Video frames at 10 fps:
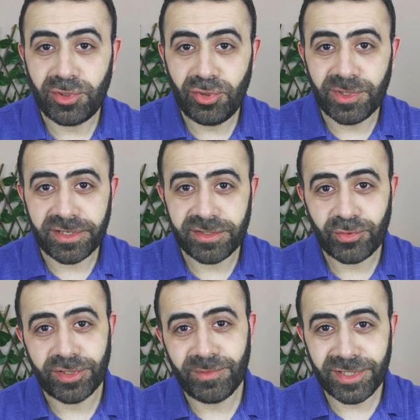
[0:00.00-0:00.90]
الله
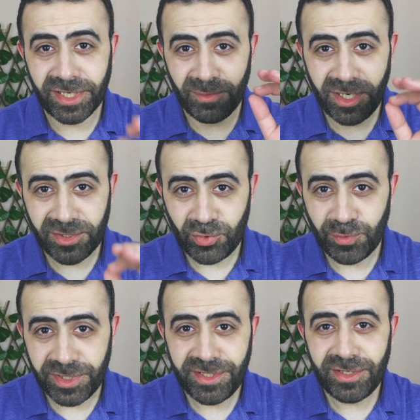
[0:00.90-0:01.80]
وبركاته أتمنى يا جماعة
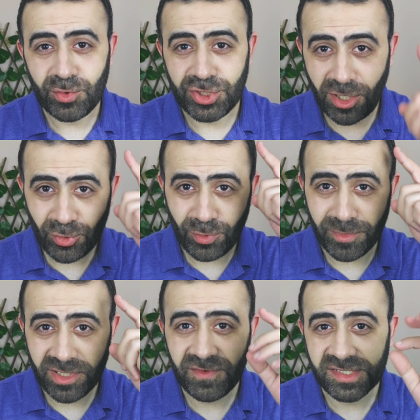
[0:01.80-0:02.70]
تكونوا بخير وشعركم
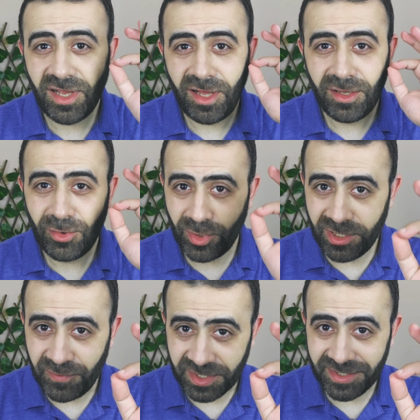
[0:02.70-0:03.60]
بألف صحة
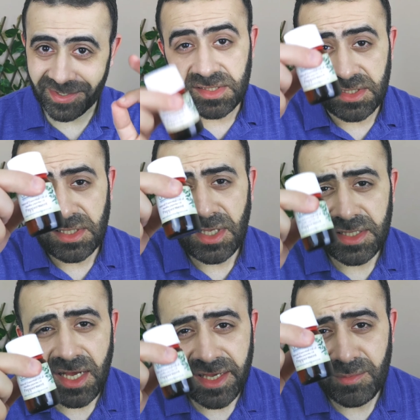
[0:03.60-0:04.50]
وألف خير زيت
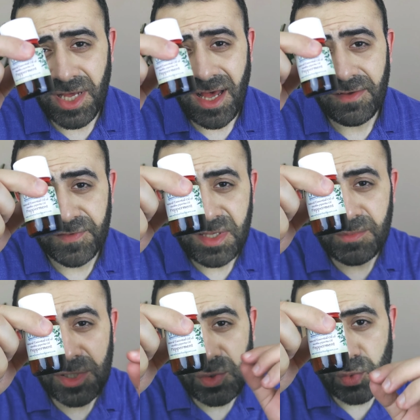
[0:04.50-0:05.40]
النعناع يا جماعة فيه
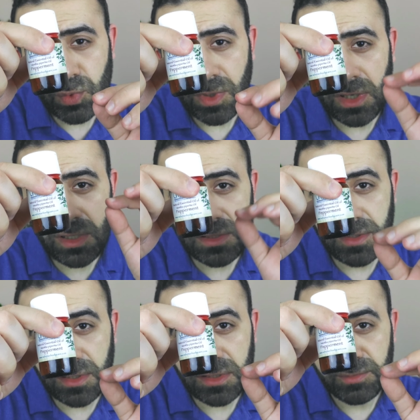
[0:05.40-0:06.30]
منه
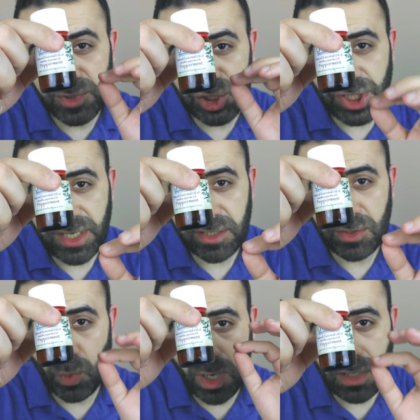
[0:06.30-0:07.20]
أكتر من
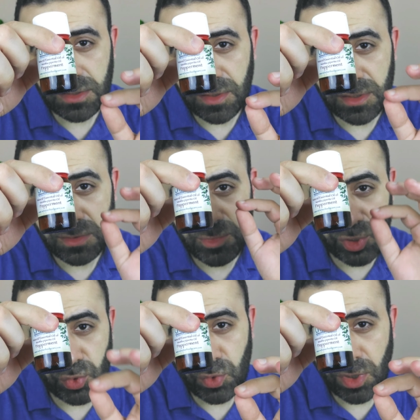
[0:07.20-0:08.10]
شكل وأكتر
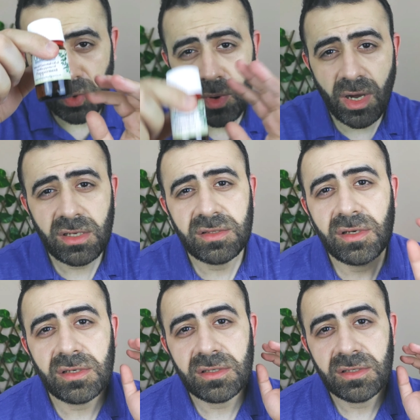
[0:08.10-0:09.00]
من نوع
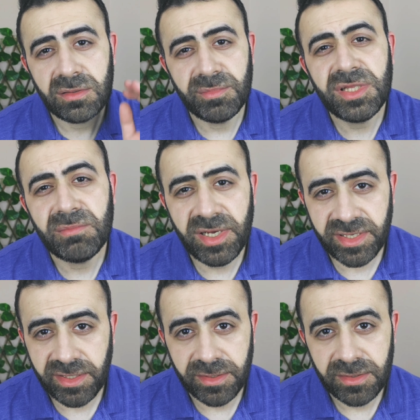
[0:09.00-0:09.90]
وأكتر من
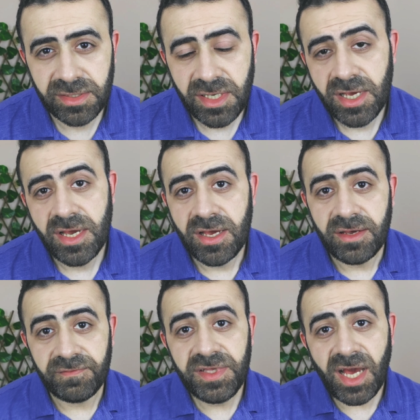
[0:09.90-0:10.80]
ماركة
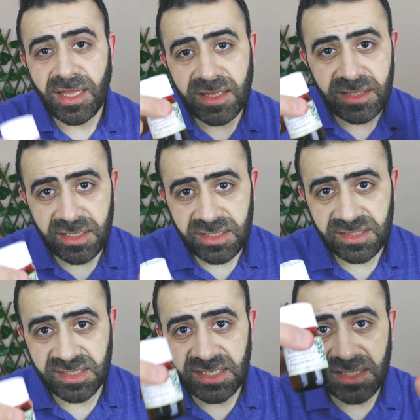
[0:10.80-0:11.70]
في عندنا
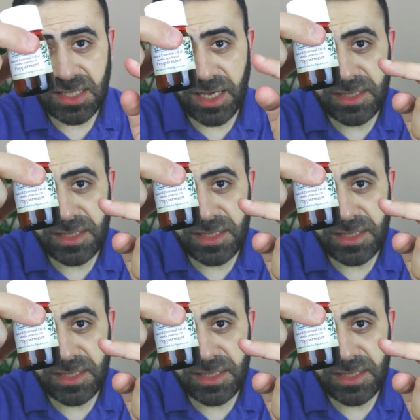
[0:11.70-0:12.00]
زيت